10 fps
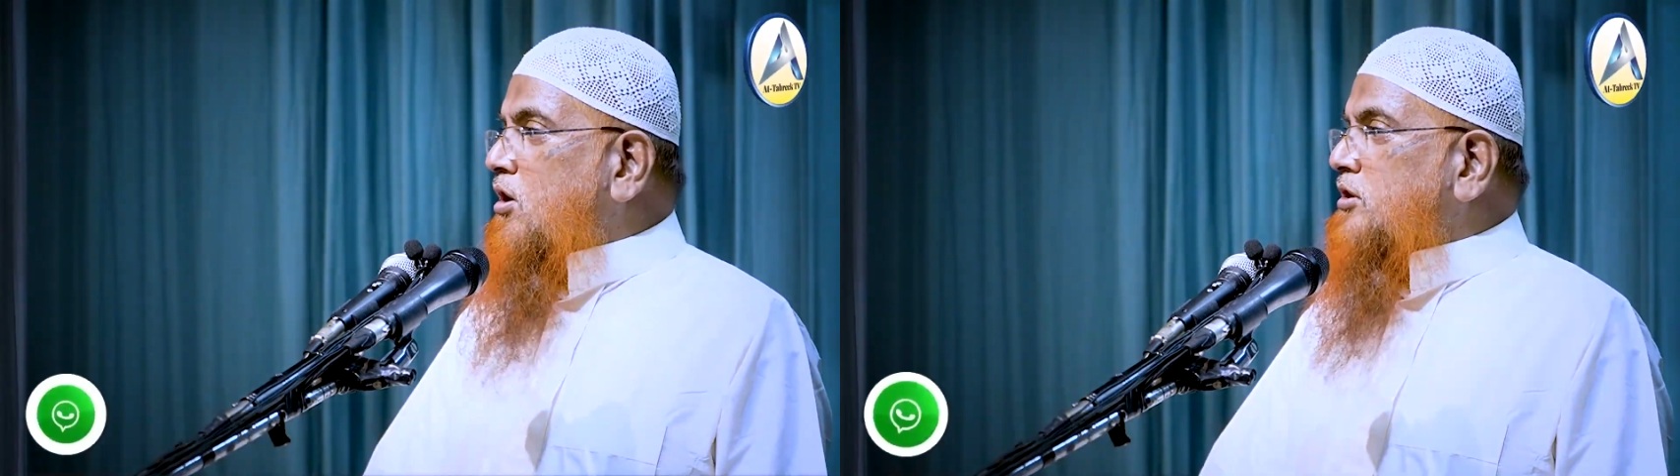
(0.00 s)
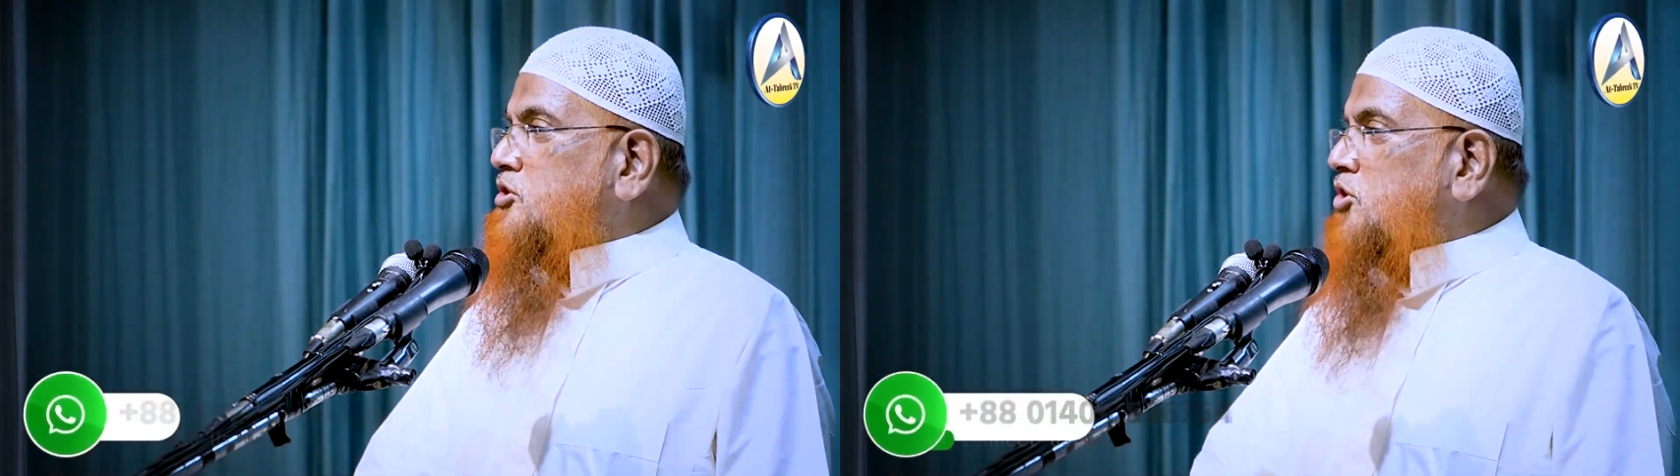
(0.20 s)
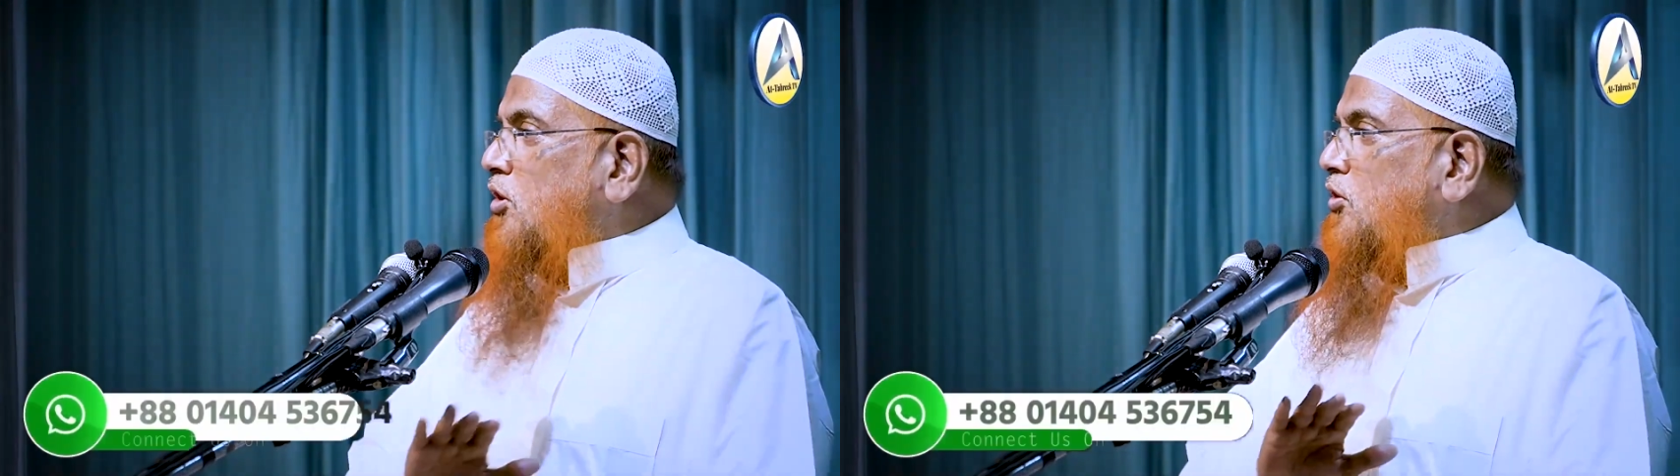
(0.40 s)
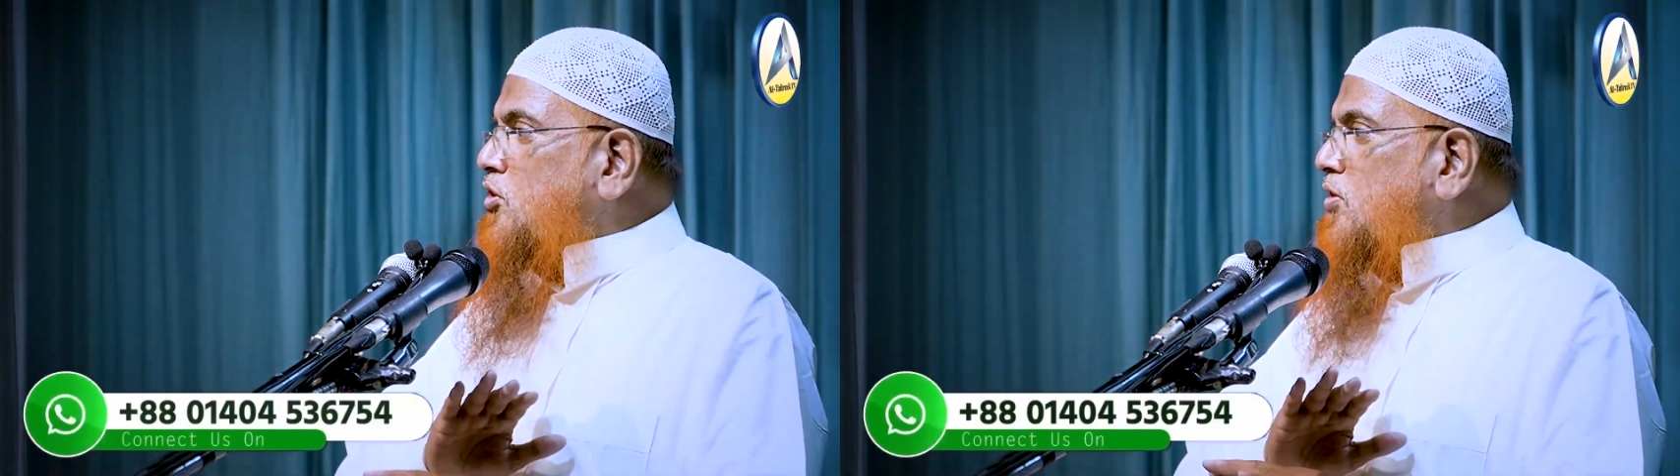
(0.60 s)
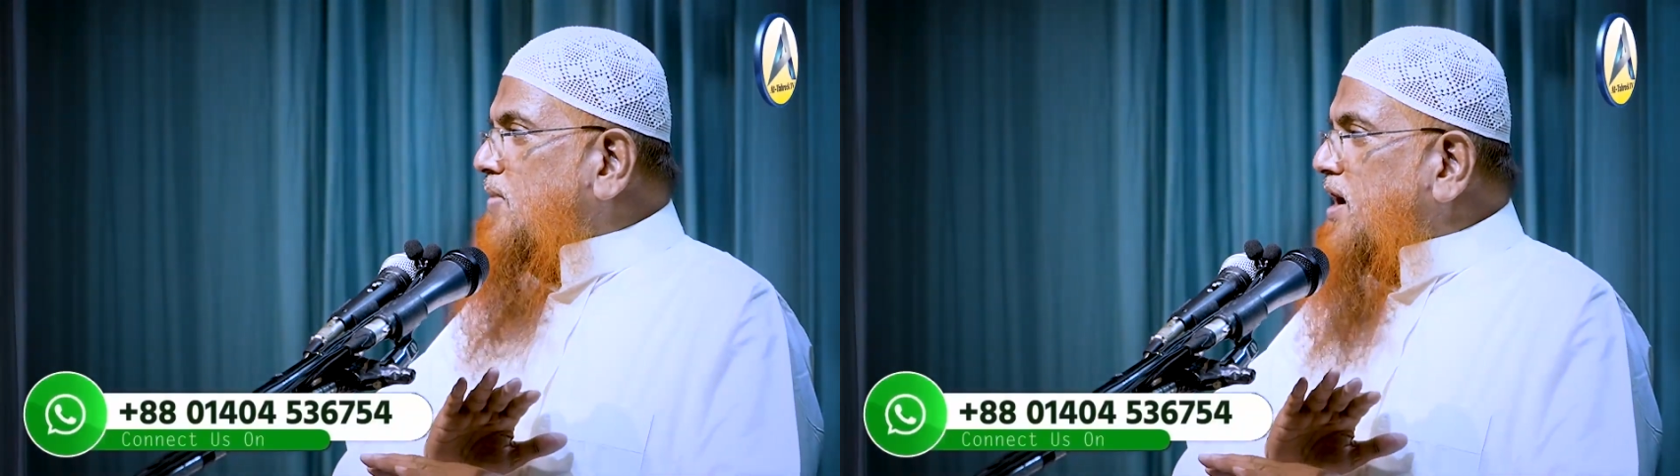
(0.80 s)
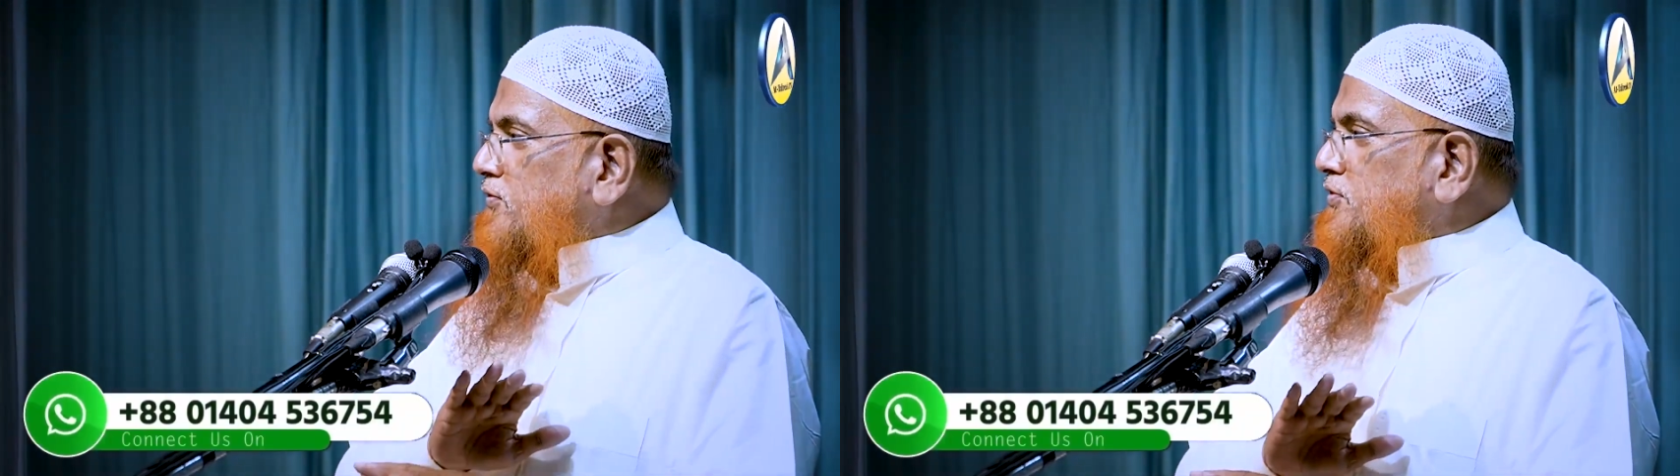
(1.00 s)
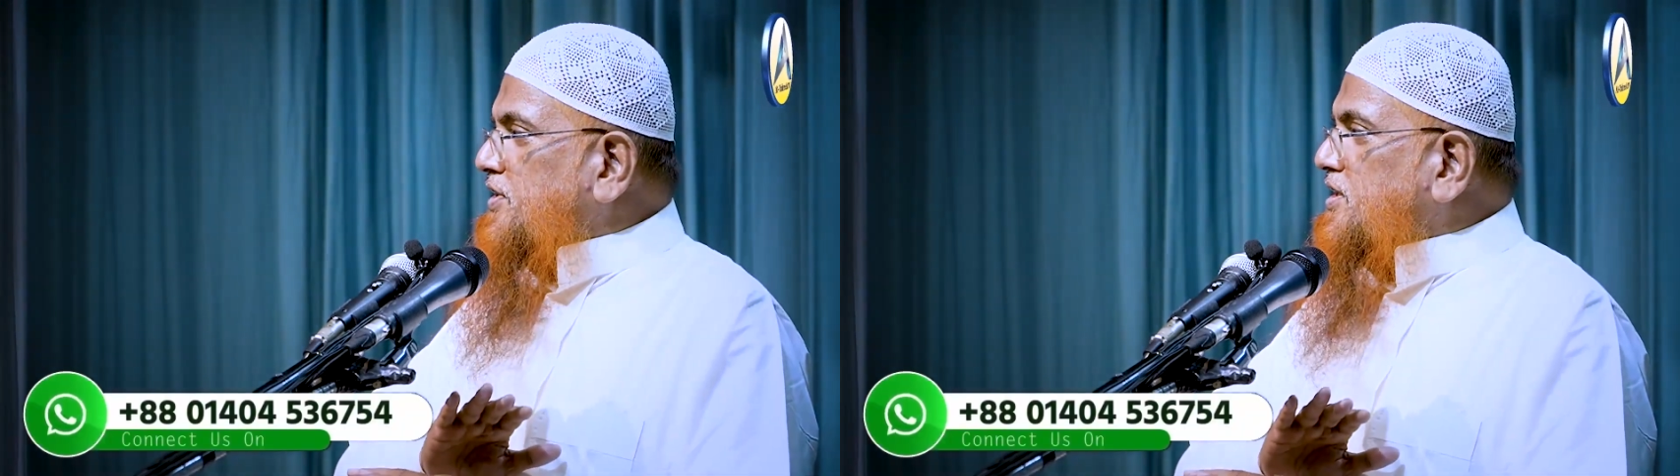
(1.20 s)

অসংখ্য মানুষ